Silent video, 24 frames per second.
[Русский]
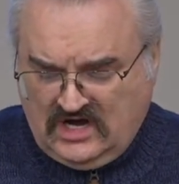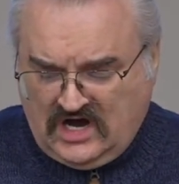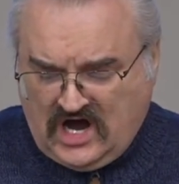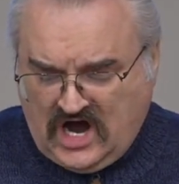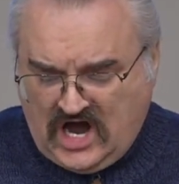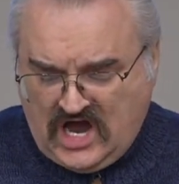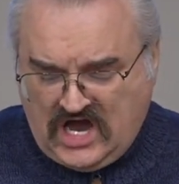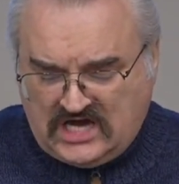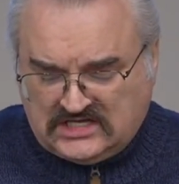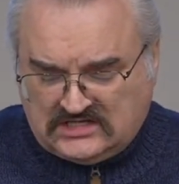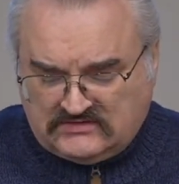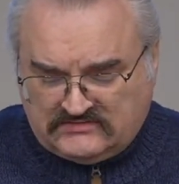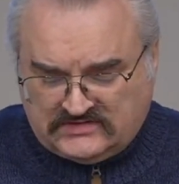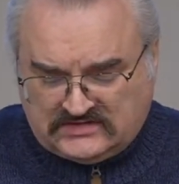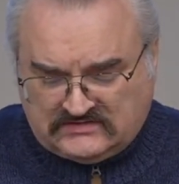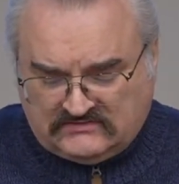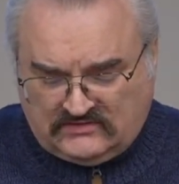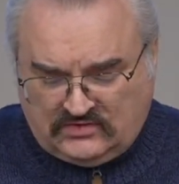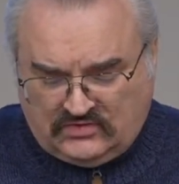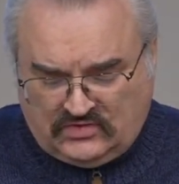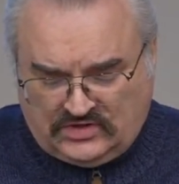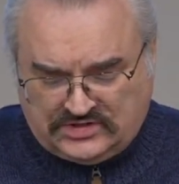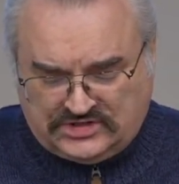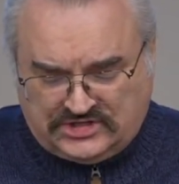А это, в
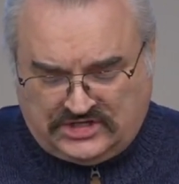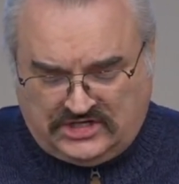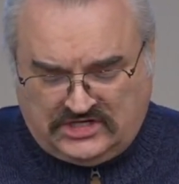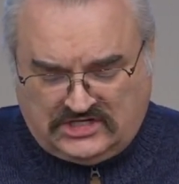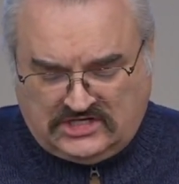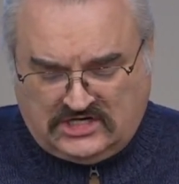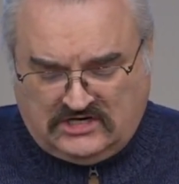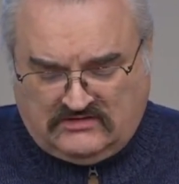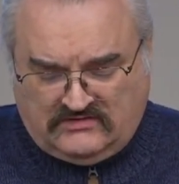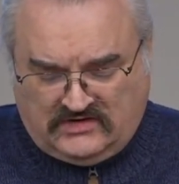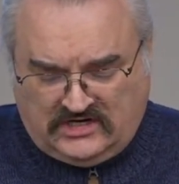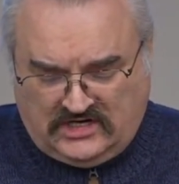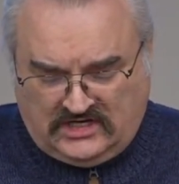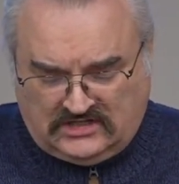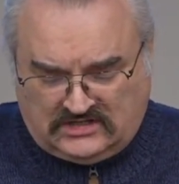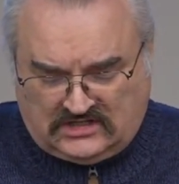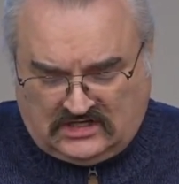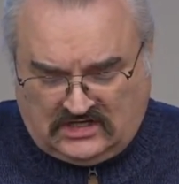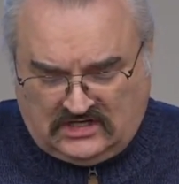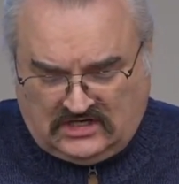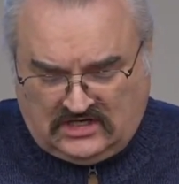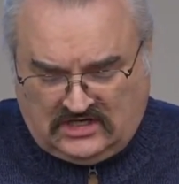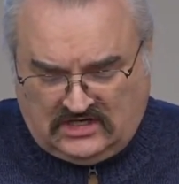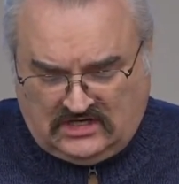свою очередь, говорит
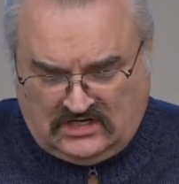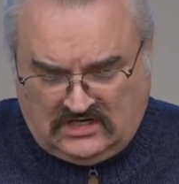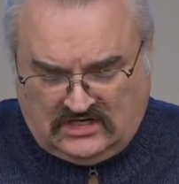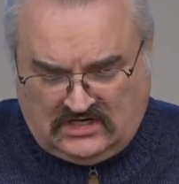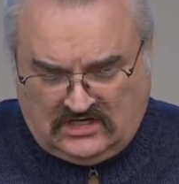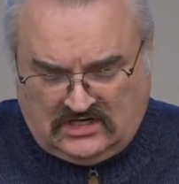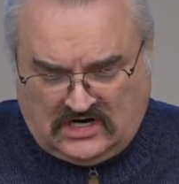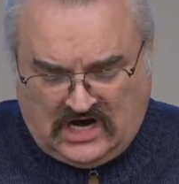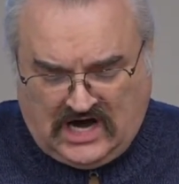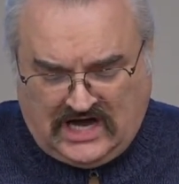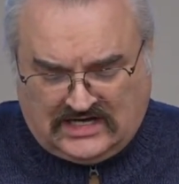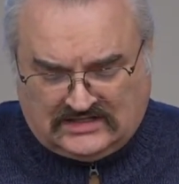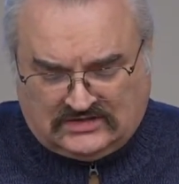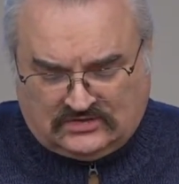э, о